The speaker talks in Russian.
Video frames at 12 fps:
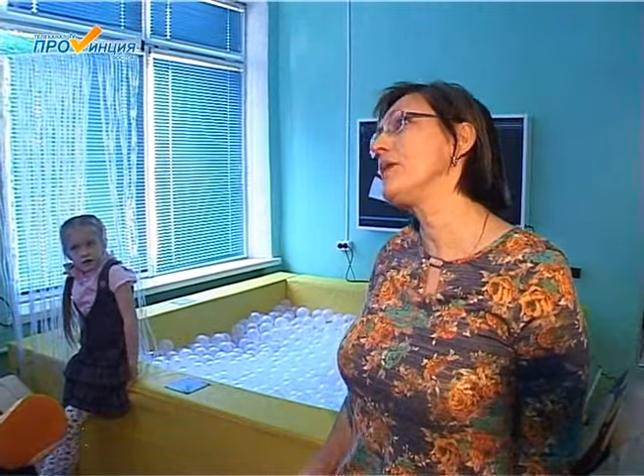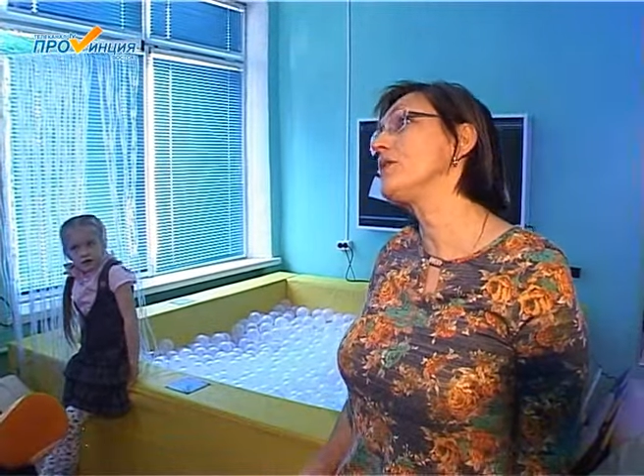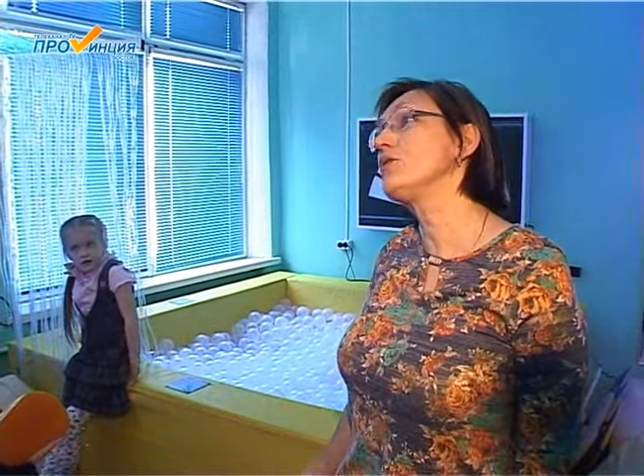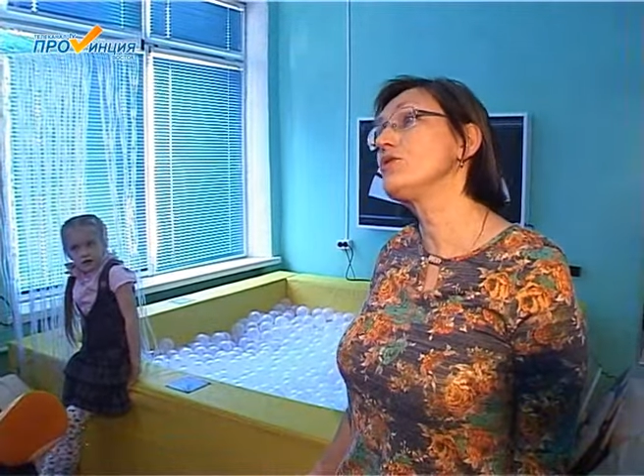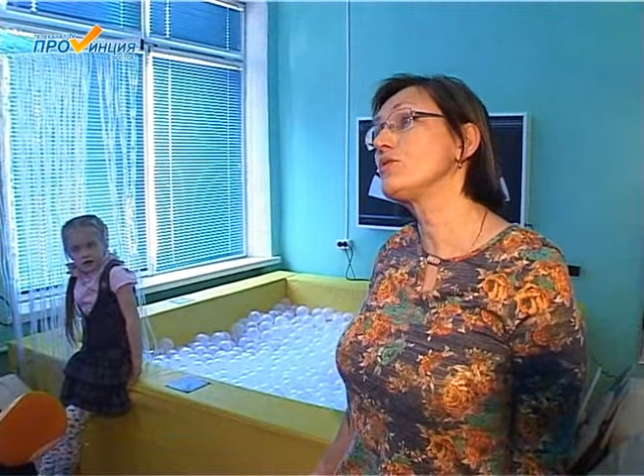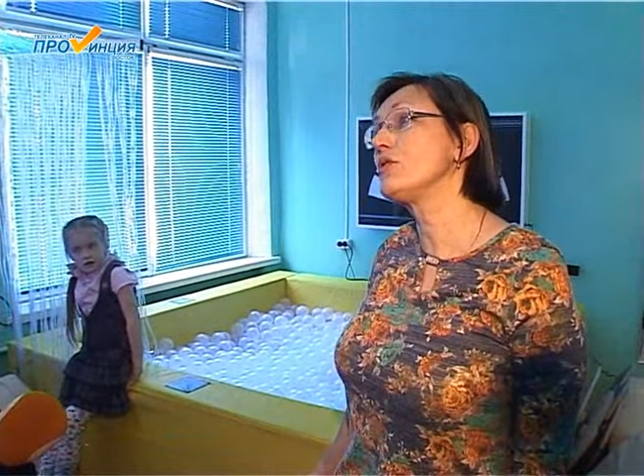
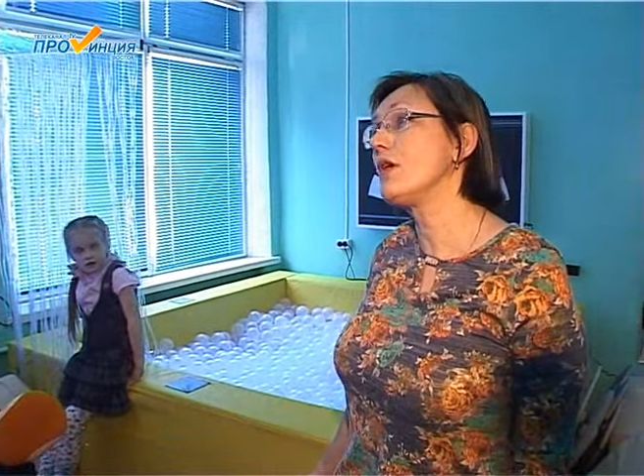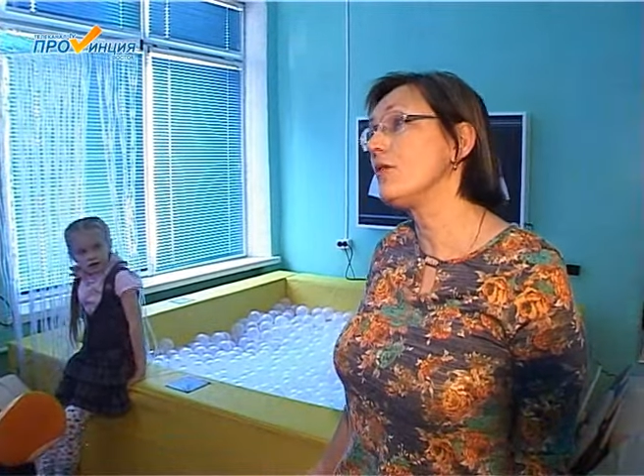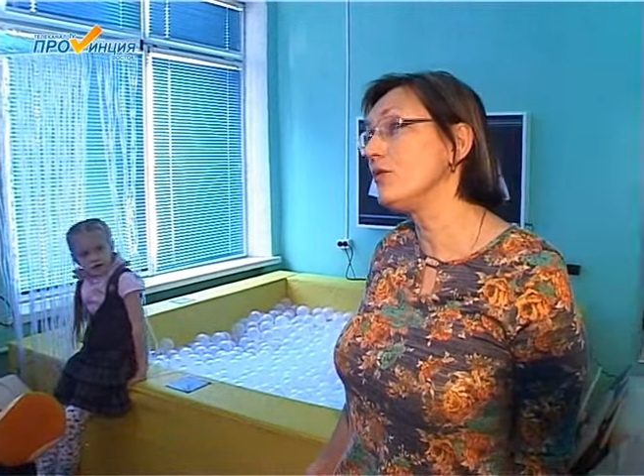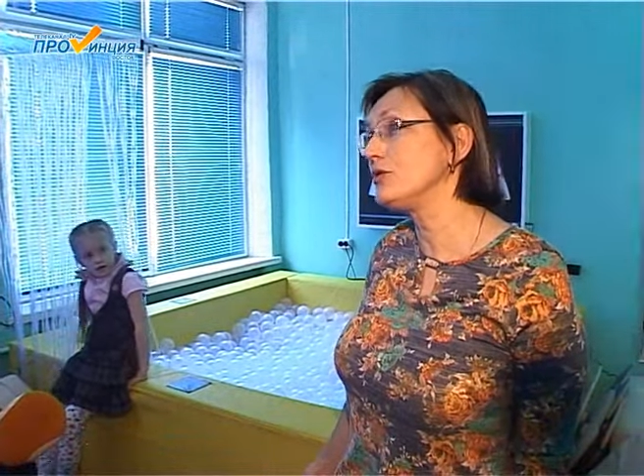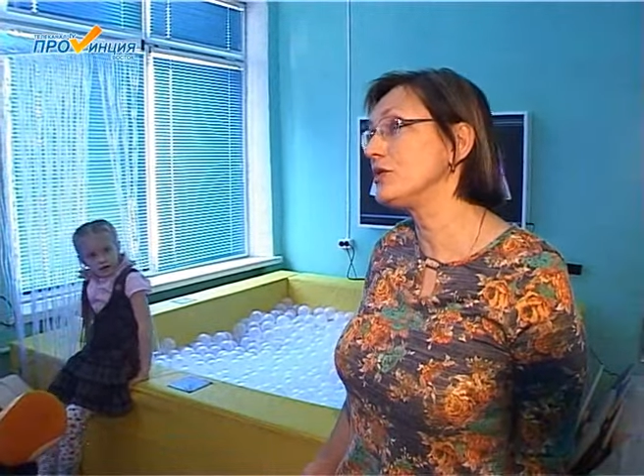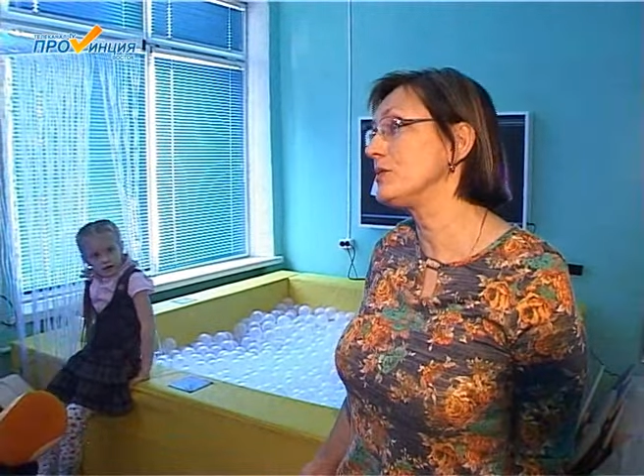Ребята очень с
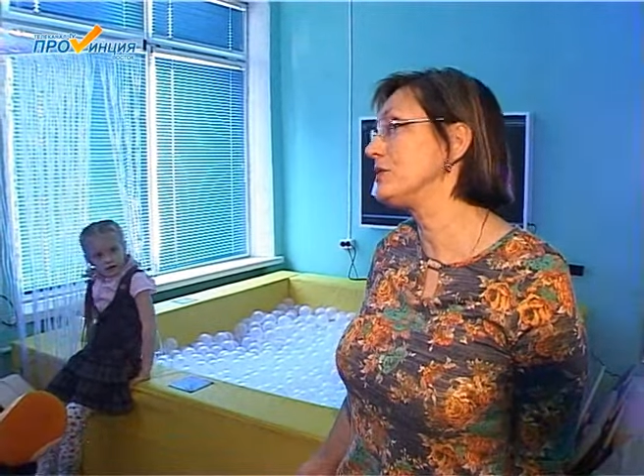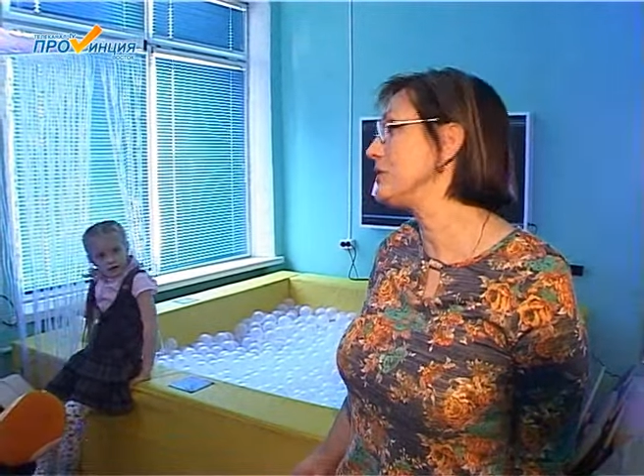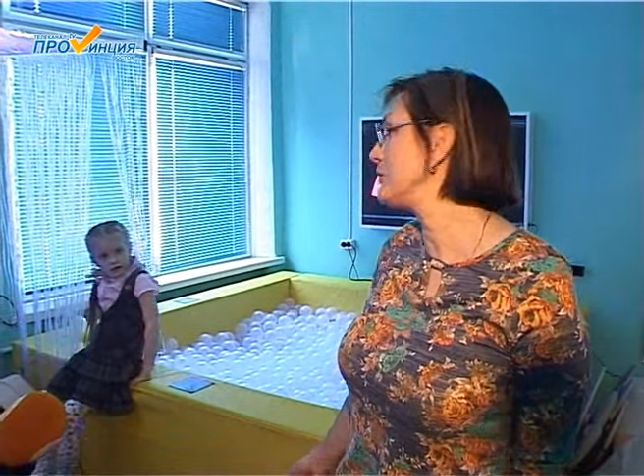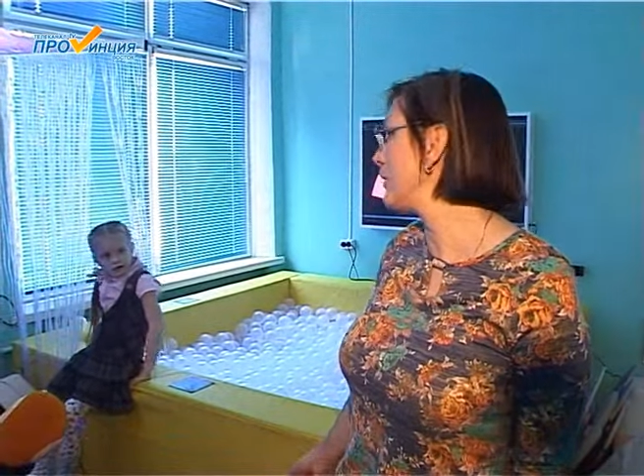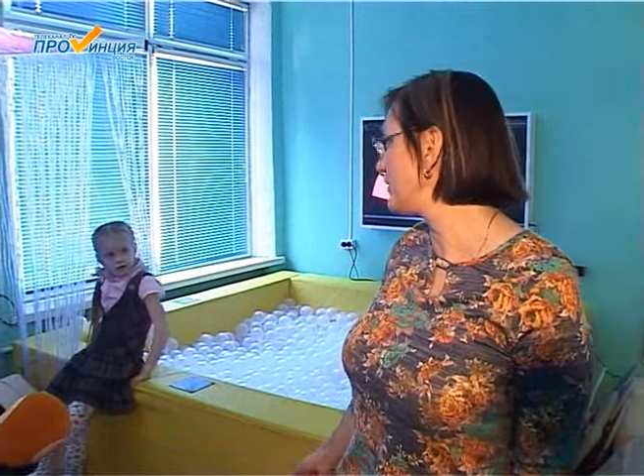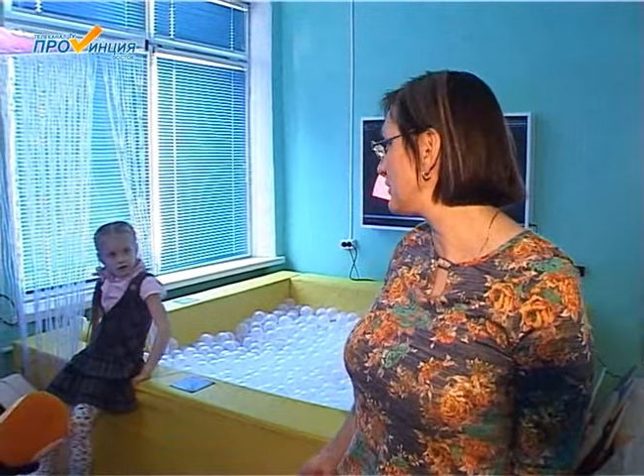удовольствием
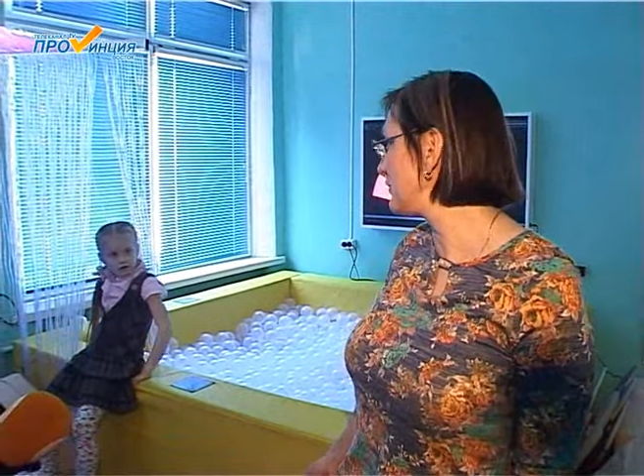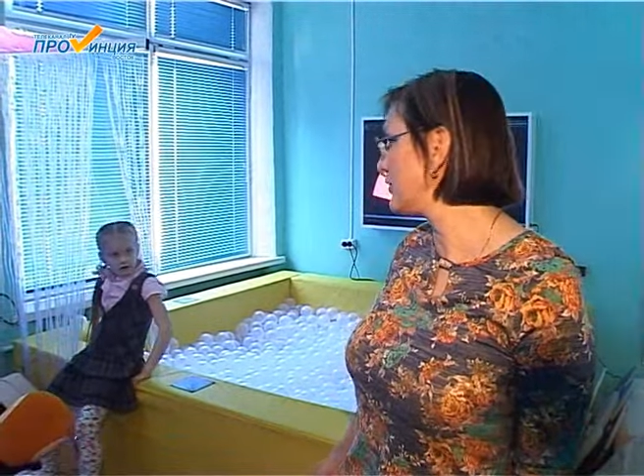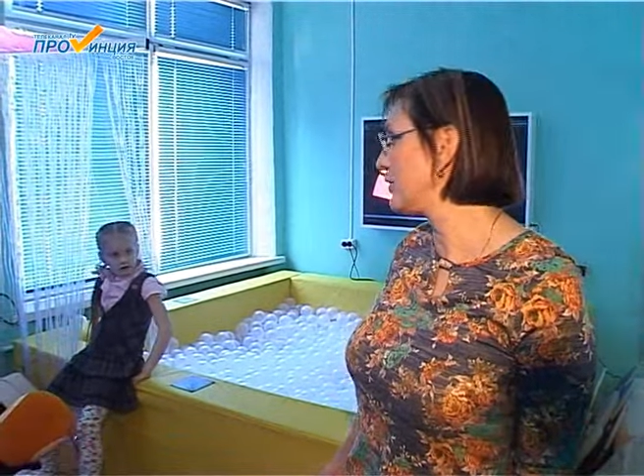занимаются